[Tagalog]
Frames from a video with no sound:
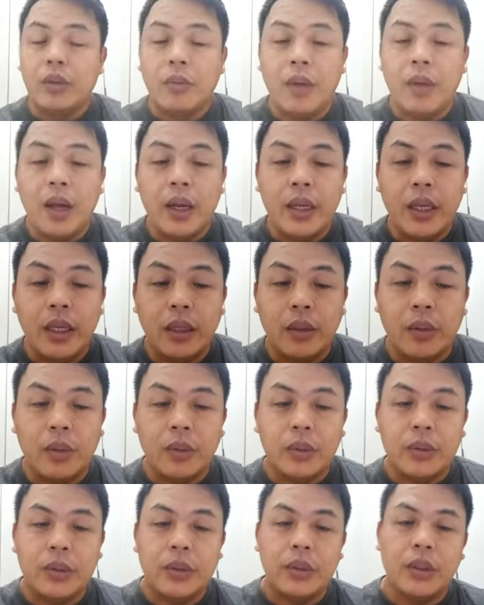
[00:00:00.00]
dumang
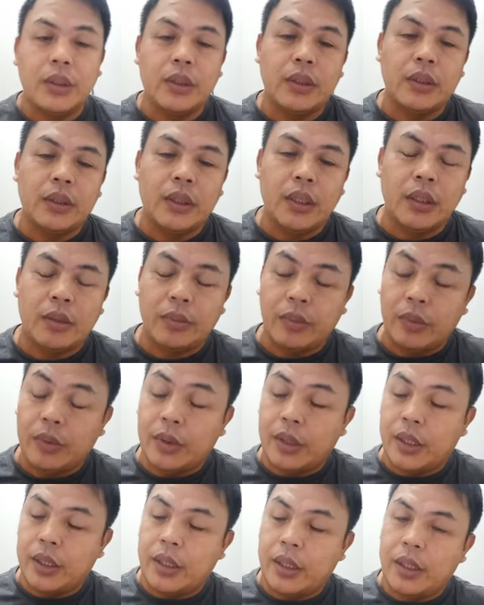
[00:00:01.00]
heroes, sana
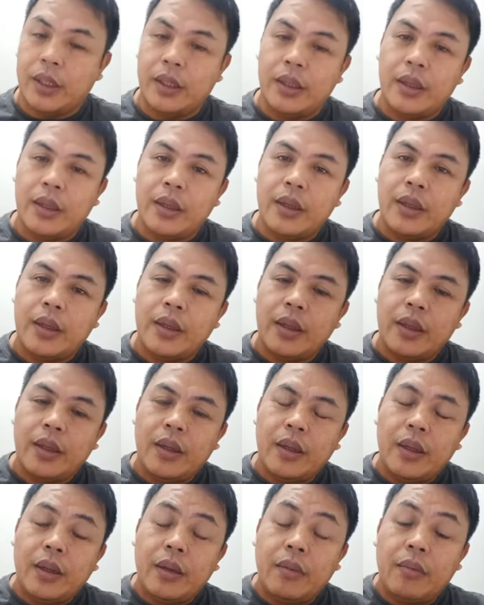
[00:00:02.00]
po ay
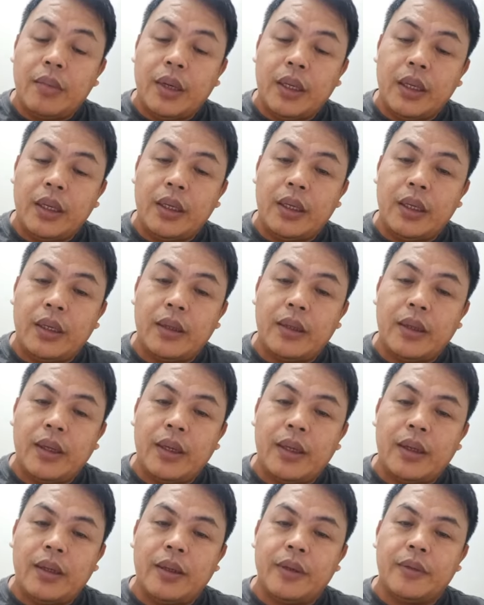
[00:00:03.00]
maging
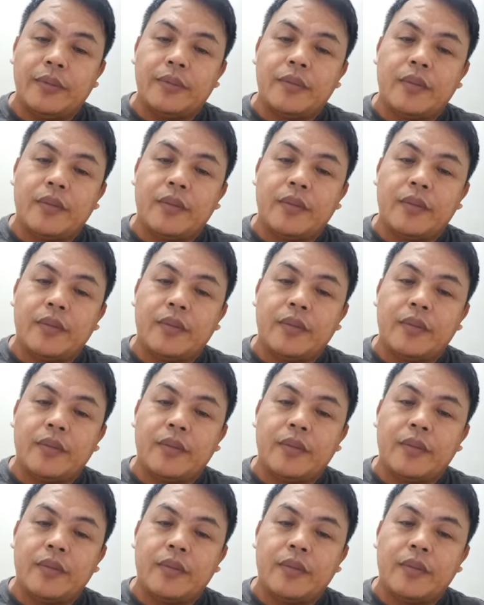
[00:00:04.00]
uh,